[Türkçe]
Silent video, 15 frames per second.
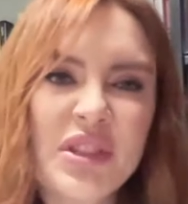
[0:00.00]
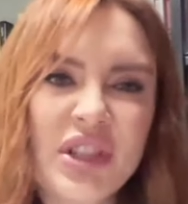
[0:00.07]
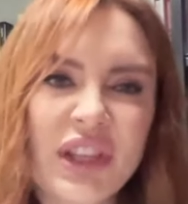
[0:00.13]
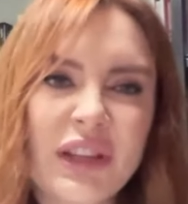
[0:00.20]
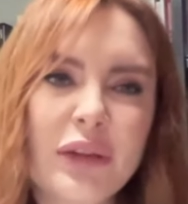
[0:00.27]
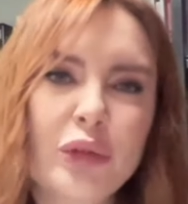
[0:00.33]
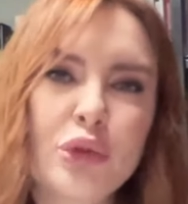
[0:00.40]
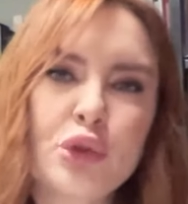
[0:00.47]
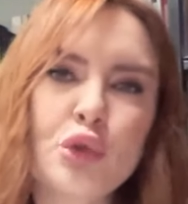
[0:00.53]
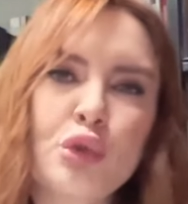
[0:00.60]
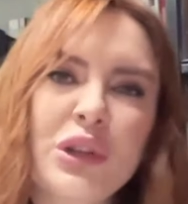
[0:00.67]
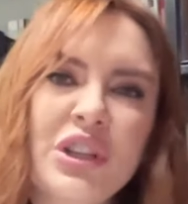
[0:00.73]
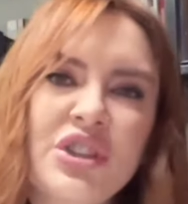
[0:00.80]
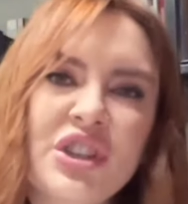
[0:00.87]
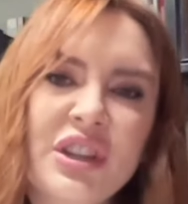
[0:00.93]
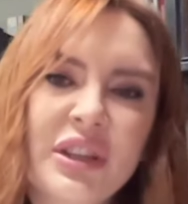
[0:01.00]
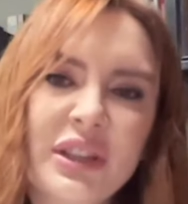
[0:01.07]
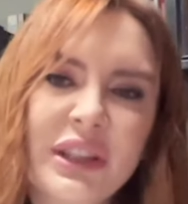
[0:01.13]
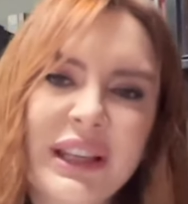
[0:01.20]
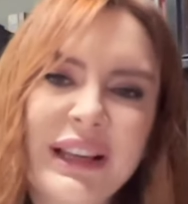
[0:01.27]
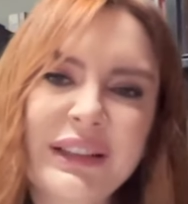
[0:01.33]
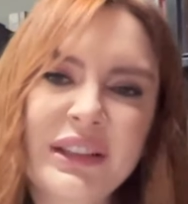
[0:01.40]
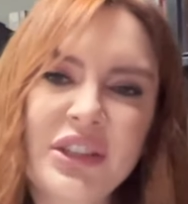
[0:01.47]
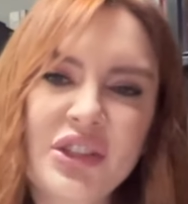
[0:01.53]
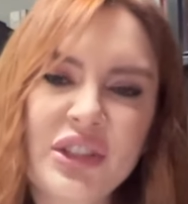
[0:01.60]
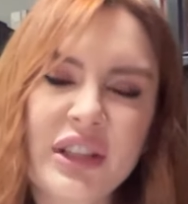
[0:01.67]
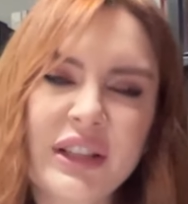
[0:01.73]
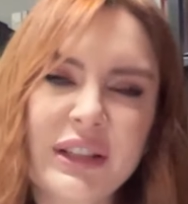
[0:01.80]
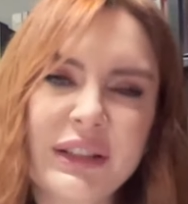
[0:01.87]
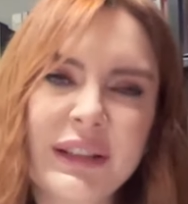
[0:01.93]
bir şekilde o süreci kendi
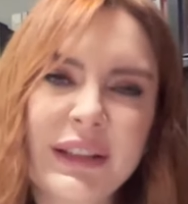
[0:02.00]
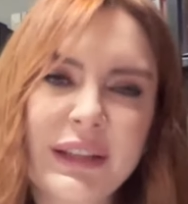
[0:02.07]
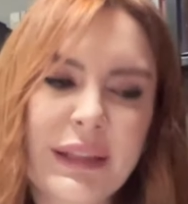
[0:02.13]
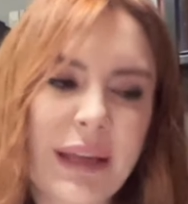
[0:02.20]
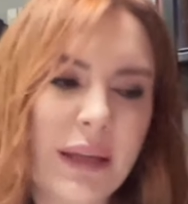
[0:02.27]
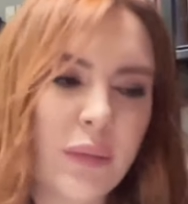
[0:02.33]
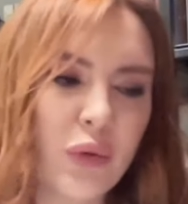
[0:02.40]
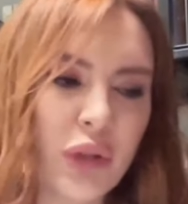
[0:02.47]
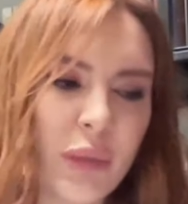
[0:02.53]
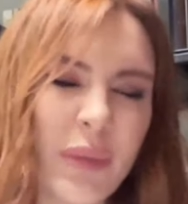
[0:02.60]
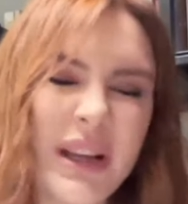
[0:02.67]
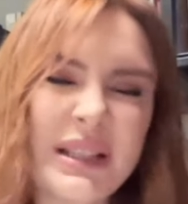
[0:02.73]
içlerinde yani böyle